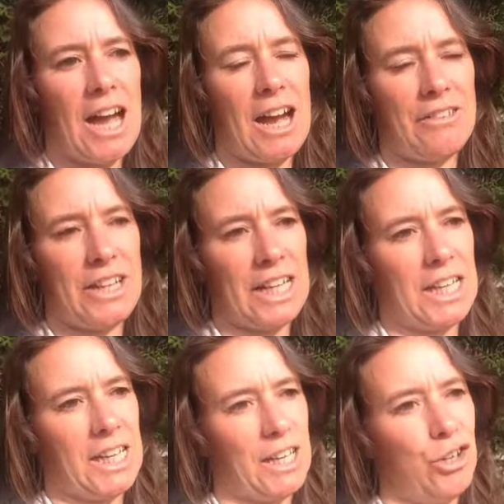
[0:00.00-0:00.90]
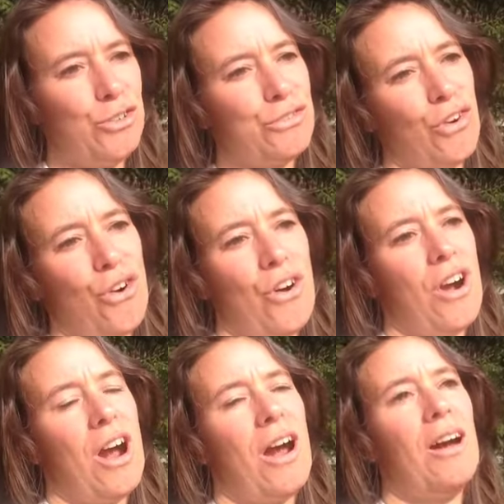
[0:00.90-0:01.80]
avec le vent,
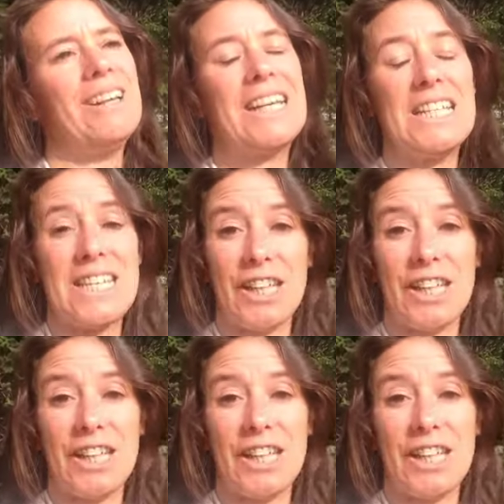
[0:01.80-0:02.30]
avec les